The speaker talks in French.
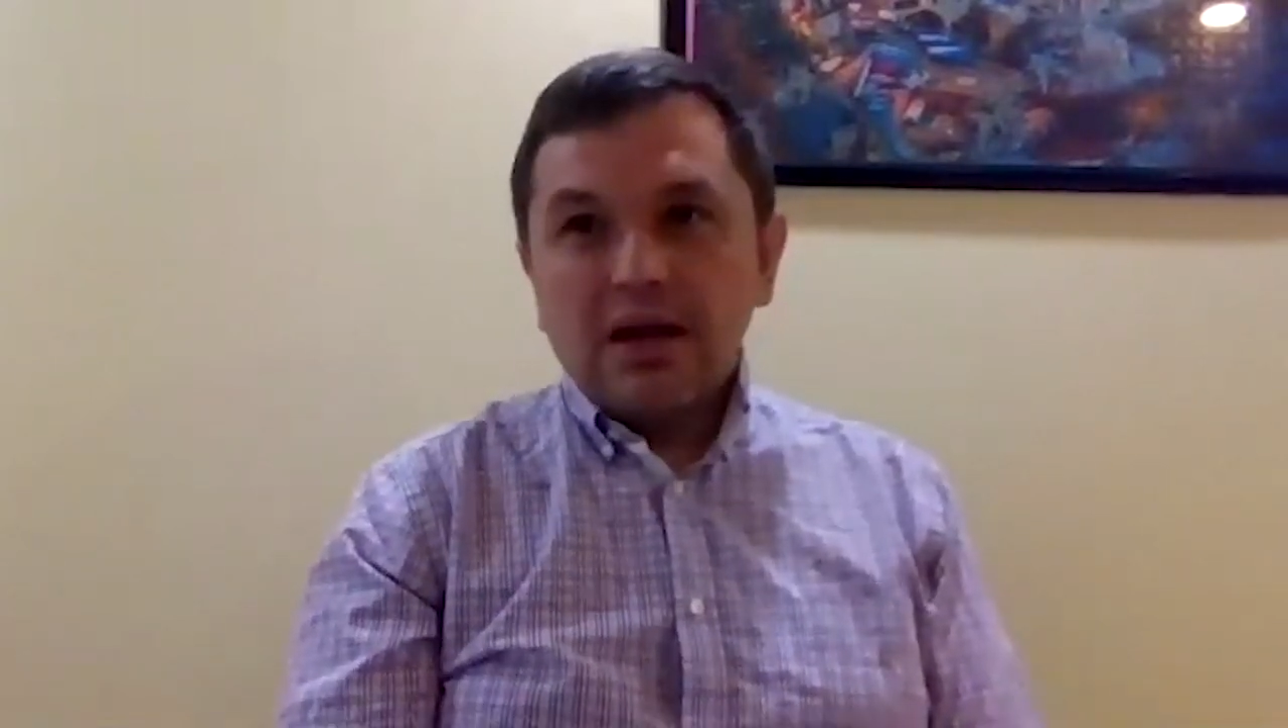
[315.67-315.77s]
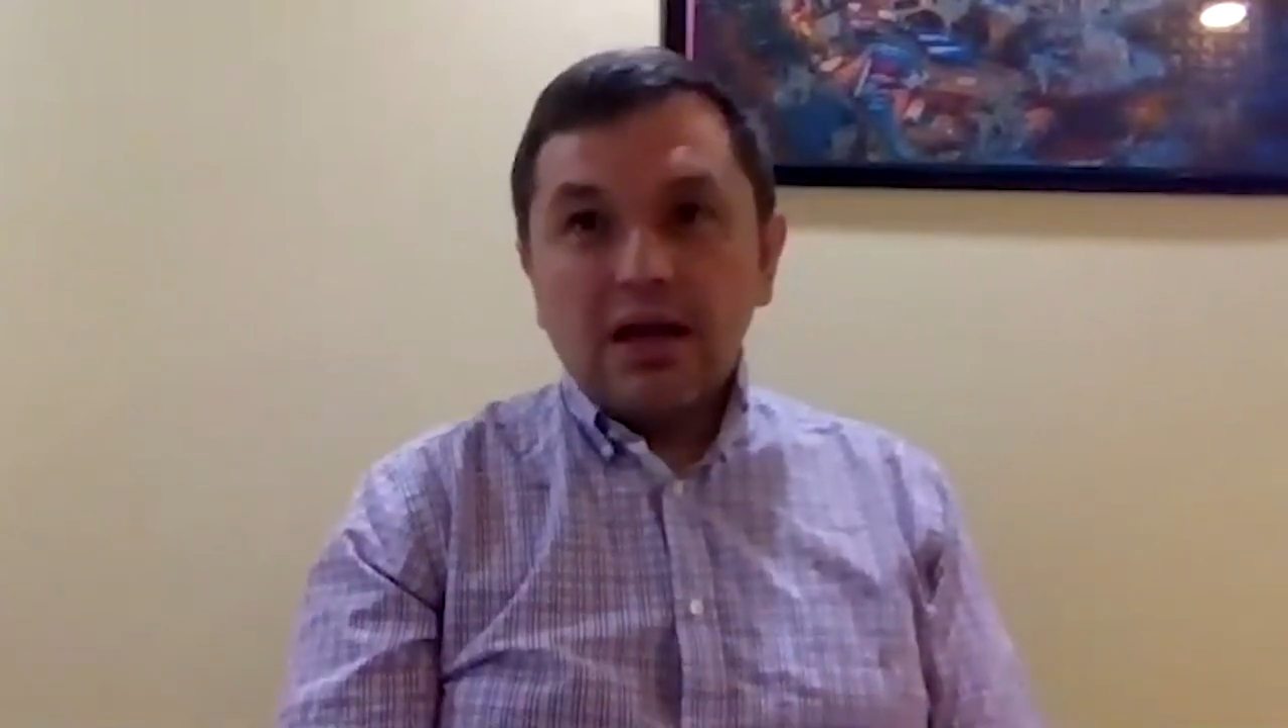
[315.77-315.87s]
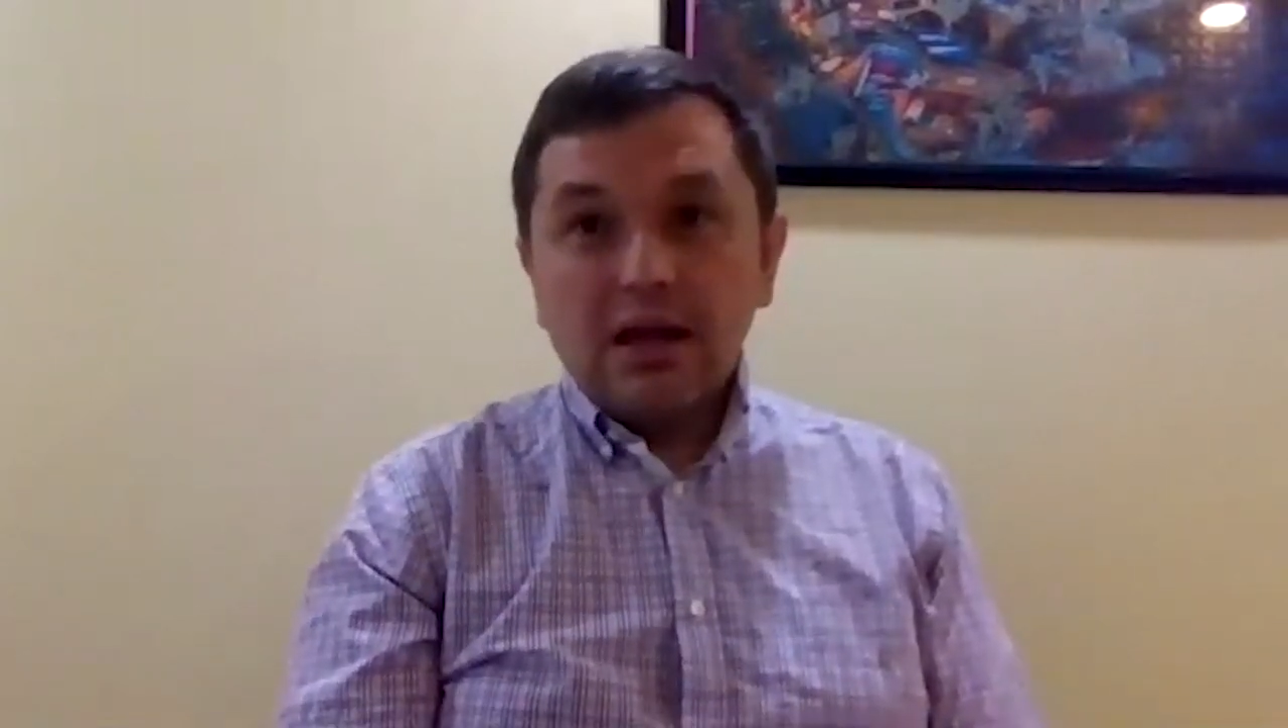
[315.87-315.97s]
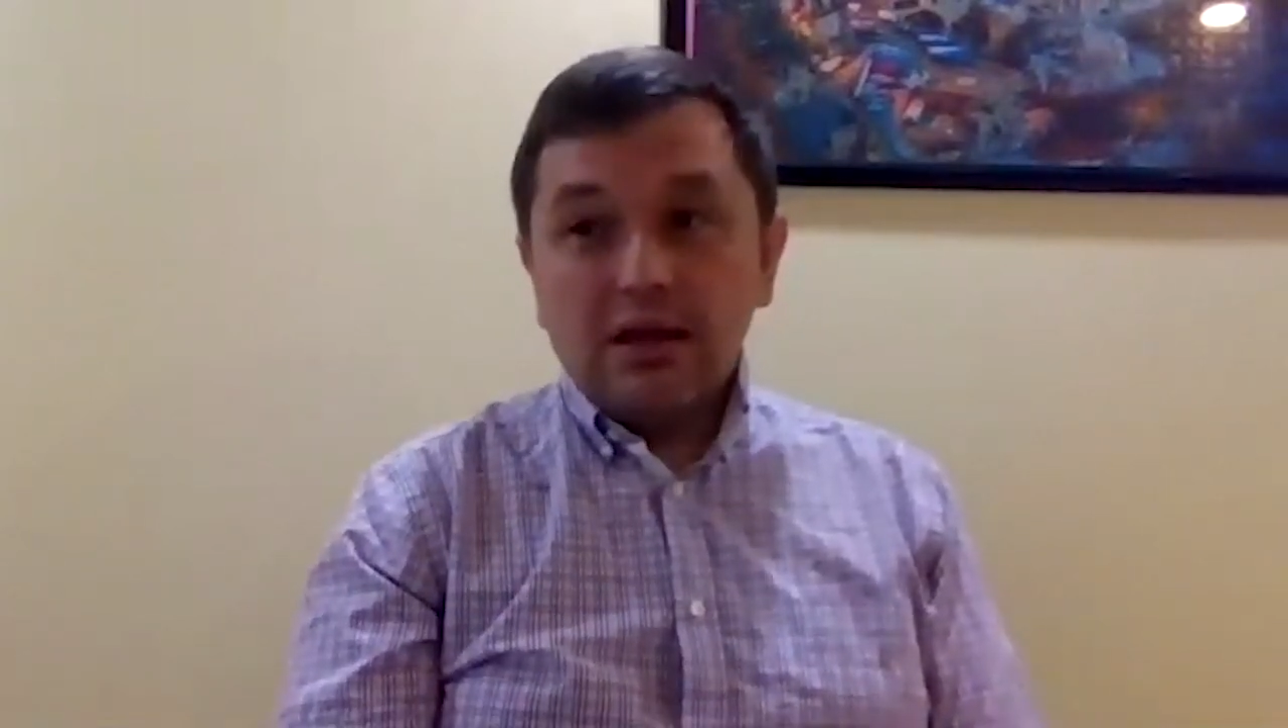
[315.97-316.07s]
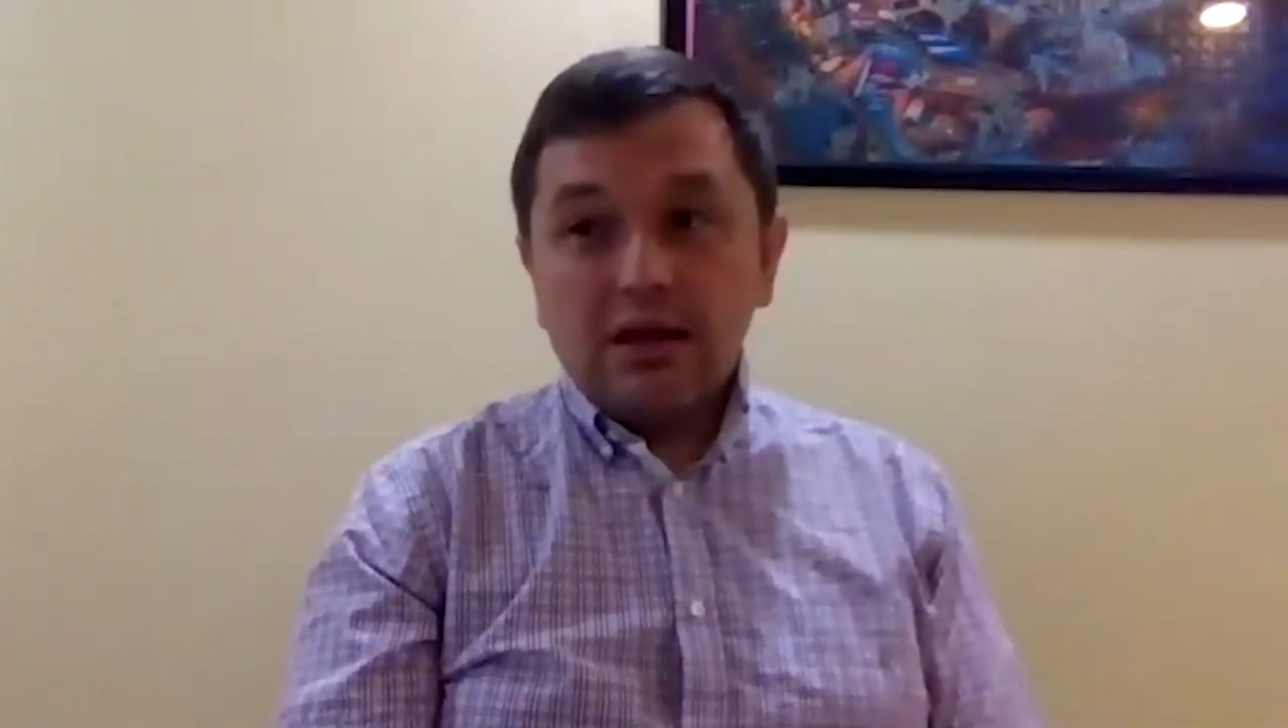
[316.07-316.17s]

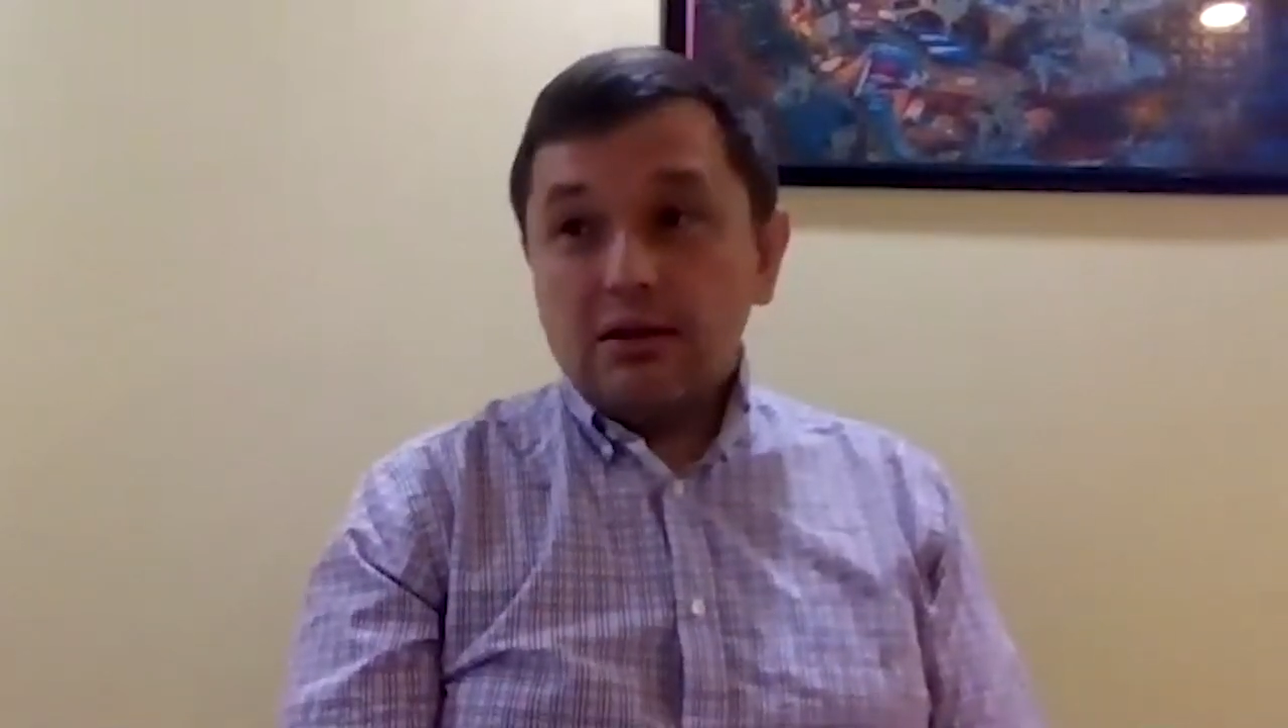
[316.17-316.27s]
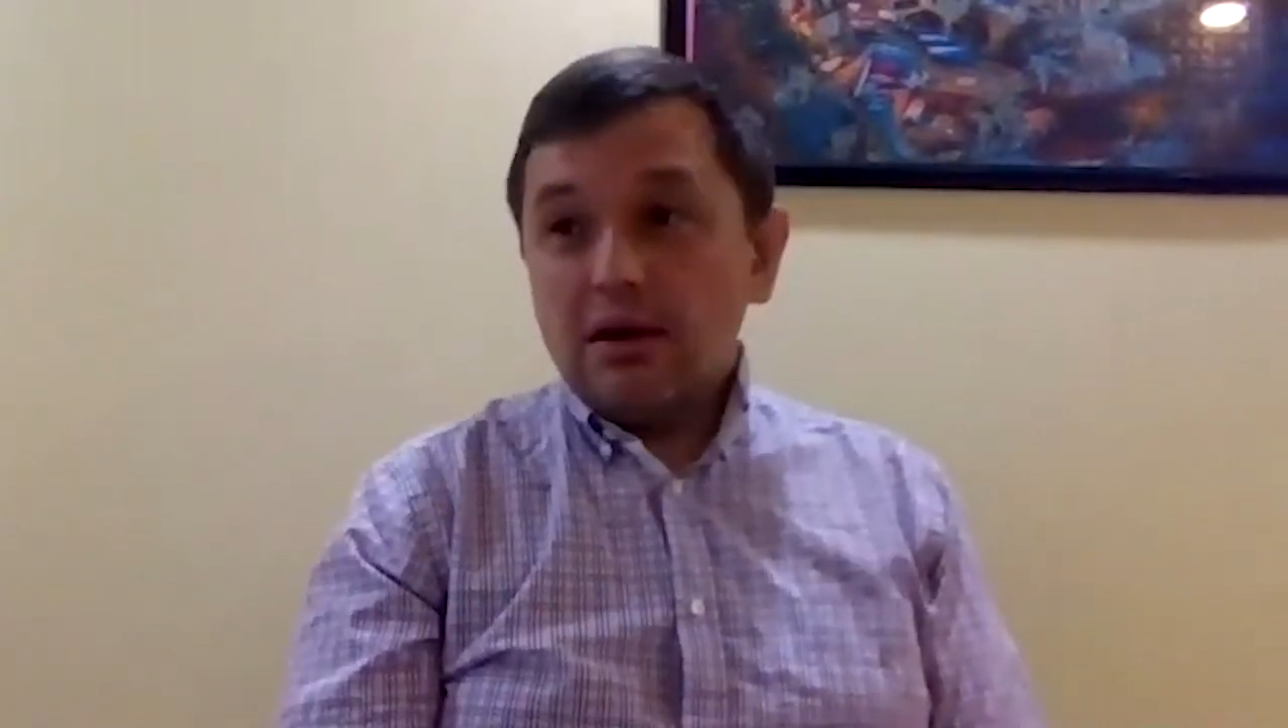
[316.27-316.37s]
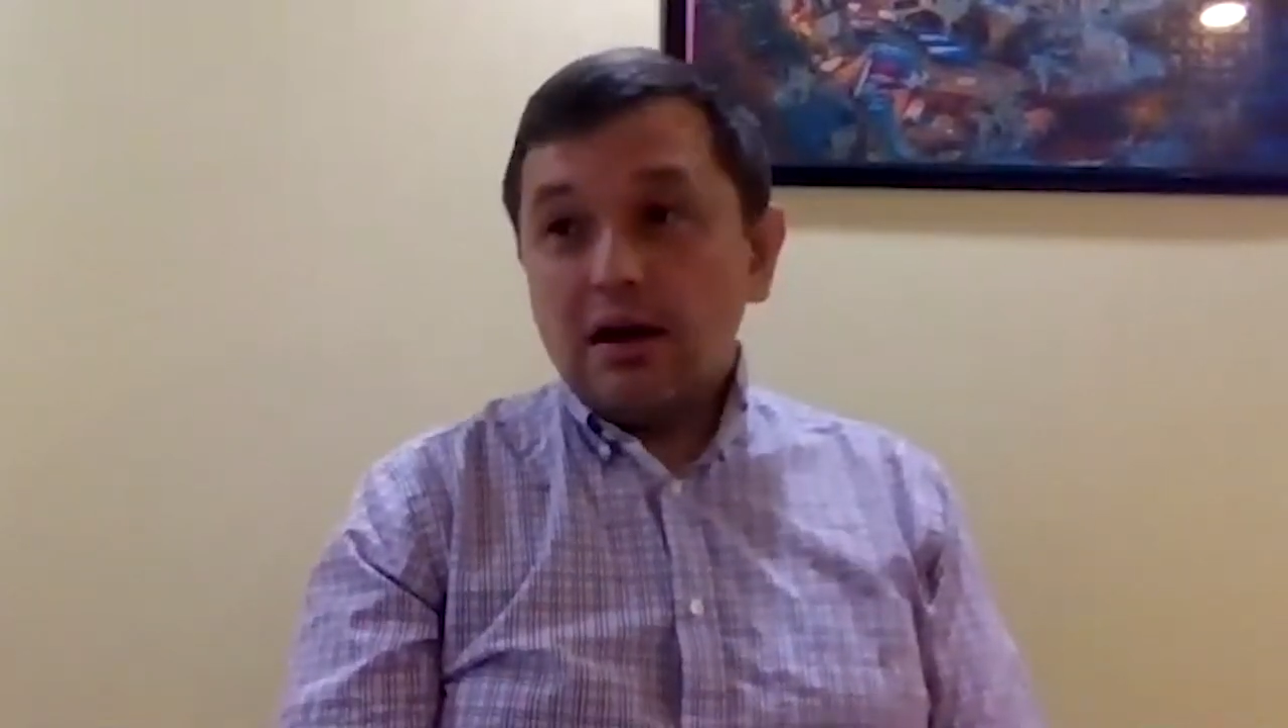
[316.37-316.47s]
Et